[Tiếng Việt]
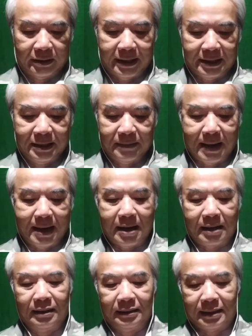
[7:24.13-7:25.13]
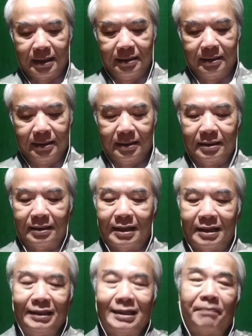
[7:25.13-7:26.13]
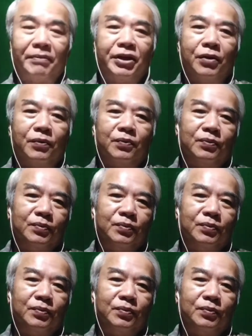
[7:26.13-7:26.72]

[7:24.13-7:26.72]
cái thứ ba thứ tư nữa là đi tập thể dục